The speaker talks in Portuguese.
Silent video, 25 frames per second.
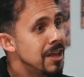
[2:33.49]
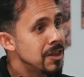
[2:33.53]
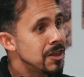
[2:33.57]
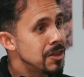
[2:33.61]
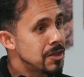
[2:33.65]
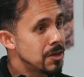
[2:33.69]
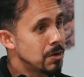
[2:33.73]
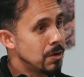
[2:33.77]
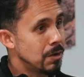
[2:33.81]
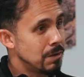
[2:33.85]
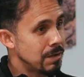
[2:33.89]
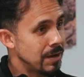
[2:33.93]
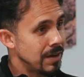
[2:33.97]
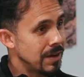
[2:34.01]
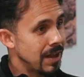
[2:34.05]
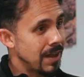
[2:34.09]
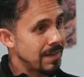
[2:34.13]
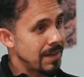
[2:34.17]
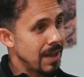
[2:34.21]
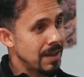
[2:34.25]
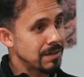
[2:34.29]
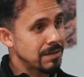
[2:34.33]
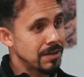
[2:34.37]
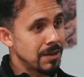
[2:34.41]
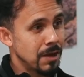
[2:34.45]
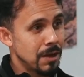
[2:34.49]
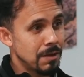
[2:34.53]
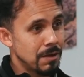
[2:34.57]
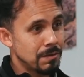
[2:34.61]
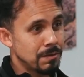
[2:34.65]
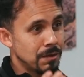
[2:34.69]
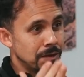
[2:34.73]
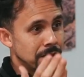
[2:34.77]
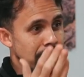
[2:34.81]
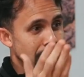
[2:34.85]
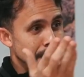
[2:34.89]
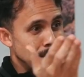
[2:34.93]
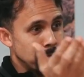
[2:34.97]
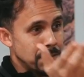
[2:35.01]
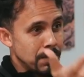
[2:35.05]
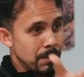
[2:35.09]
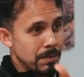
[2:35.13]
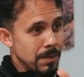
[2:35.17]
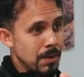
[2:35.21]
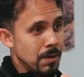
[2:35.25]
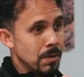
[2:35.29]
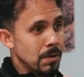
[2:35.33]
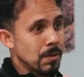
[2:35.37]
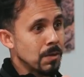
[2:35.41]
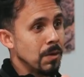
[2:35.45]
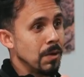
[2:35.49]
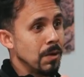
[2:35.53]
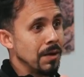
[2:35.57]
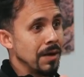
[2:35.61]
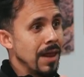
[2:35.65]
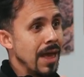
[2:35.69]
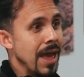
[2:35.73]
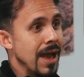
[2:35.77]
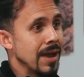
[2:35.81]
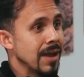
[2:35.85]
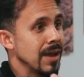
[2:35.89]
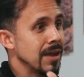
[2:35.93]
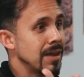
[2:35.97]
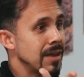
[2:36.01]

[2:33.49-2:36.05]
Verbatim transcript: de governar a nação e vou dar para o meu colega